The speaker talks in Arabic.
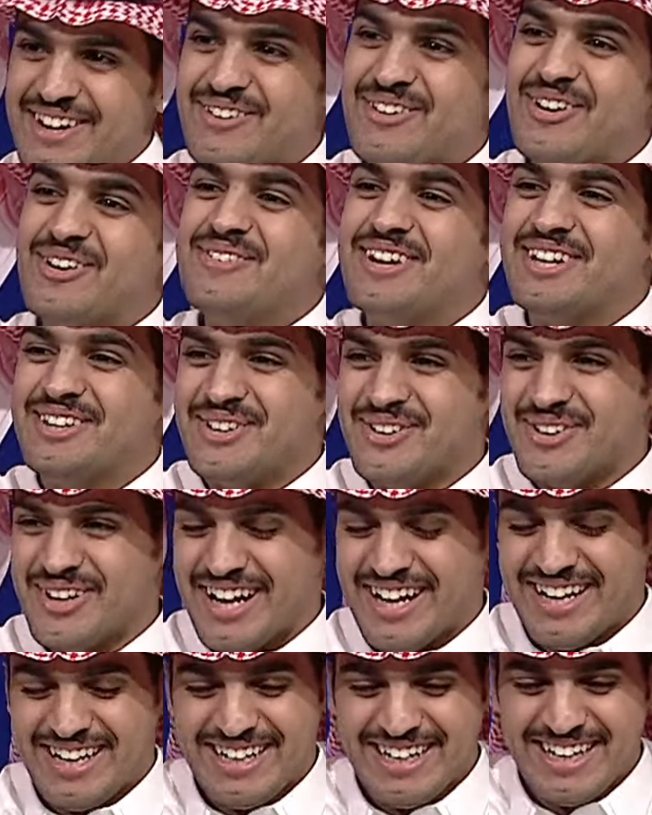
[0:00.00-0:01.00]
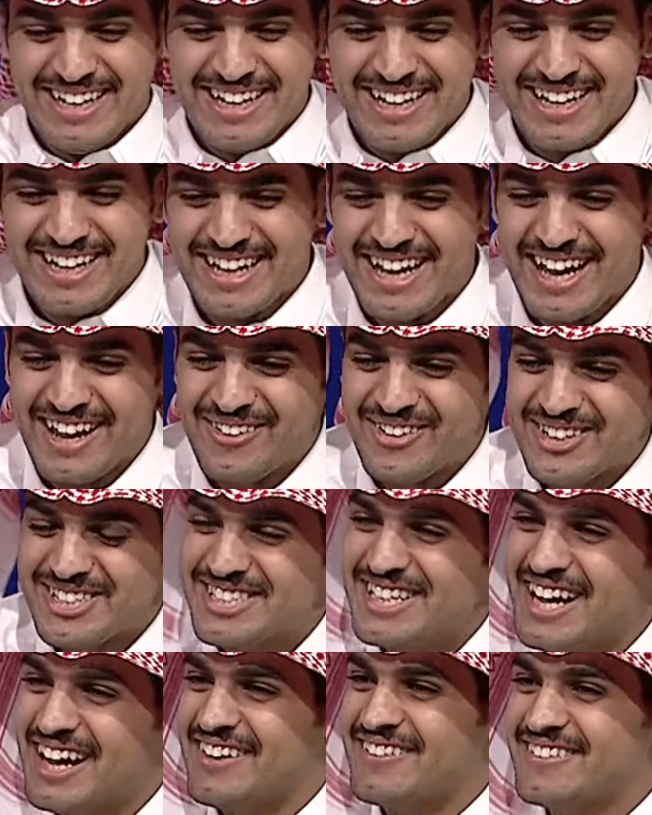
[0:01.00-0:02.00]
وهم يدعونه قال طيب. وش
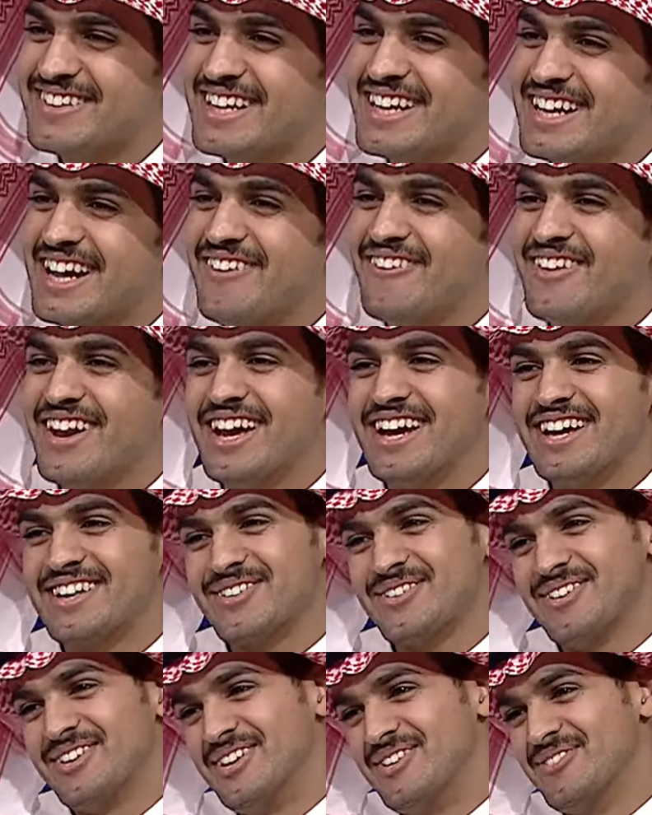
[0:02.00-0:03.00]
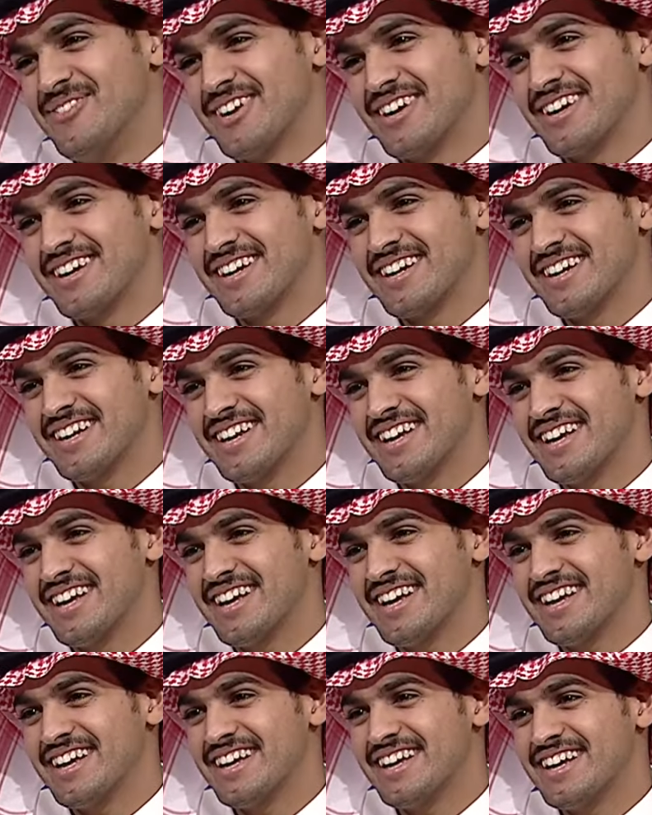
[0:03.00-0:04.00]
سالفتك؟ قال والله يا طويل العمر
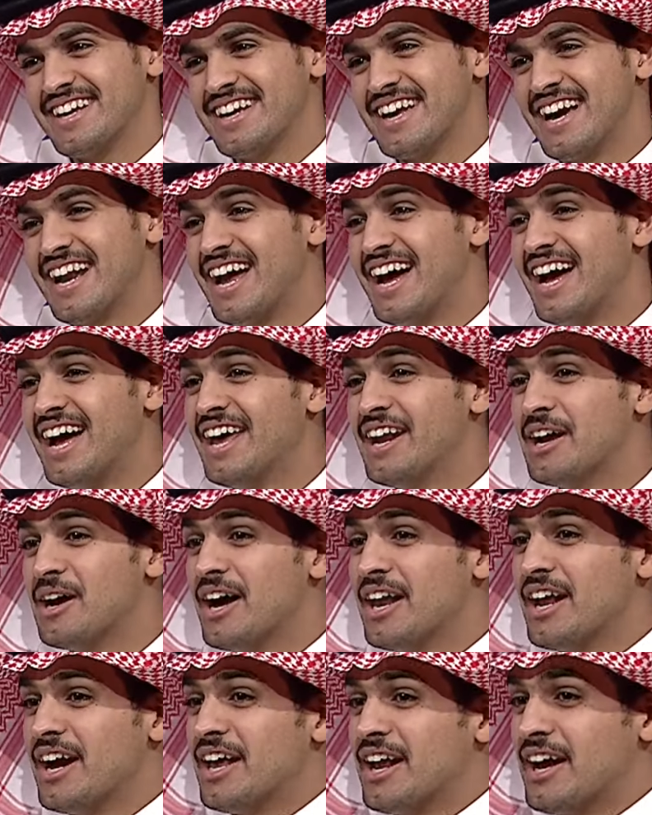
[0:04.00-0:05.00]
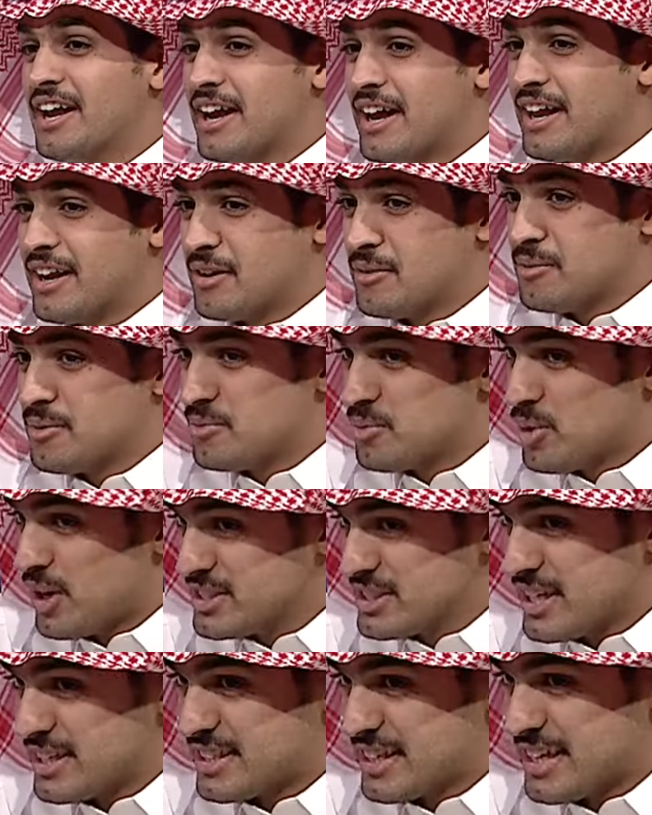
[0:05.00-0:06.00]
قال انا انا انا انا, أنا
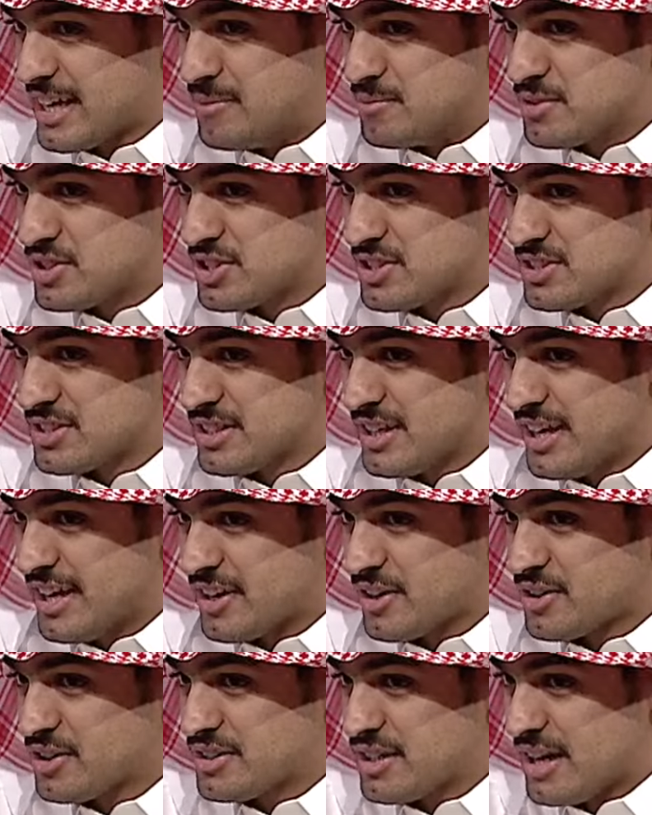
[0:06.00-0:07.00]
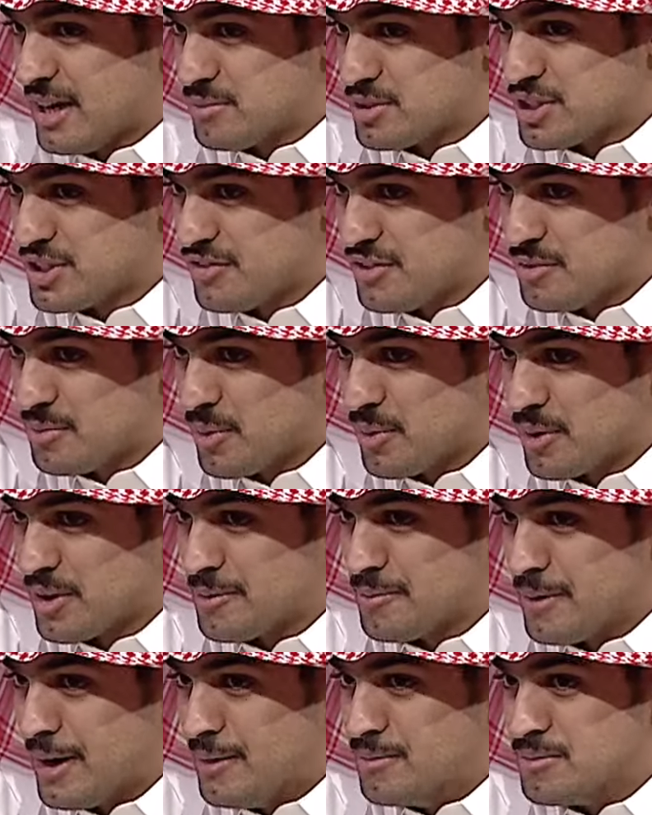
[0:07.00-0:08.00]
واجهتك امس انا كنت امشي في
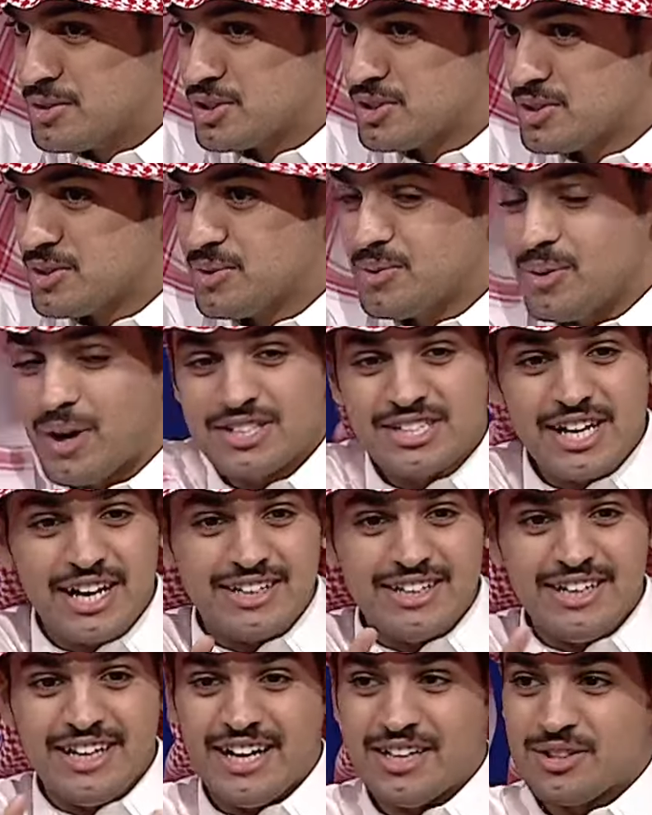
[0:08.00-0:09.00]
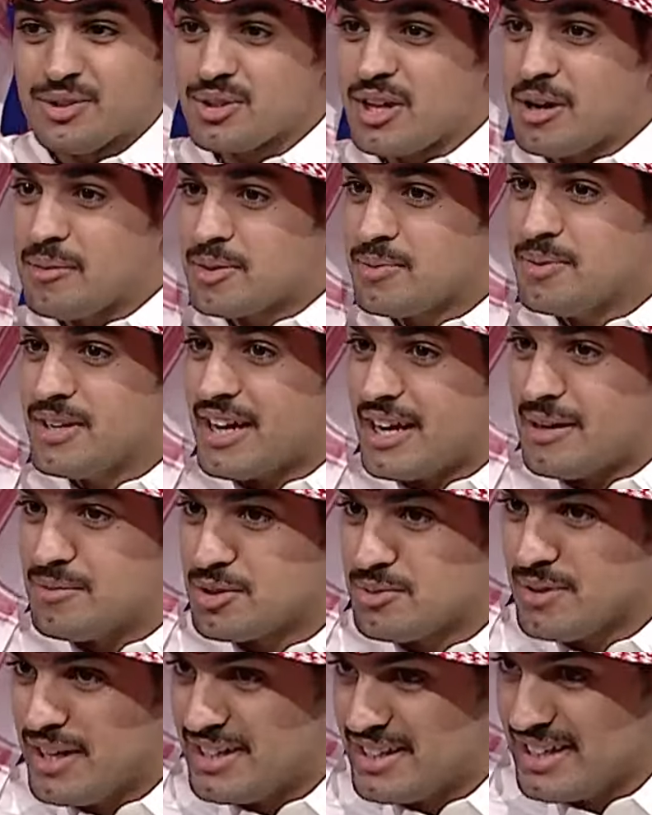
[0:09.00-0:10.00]
موكب امس وواجهتني انت وطلبت مني 500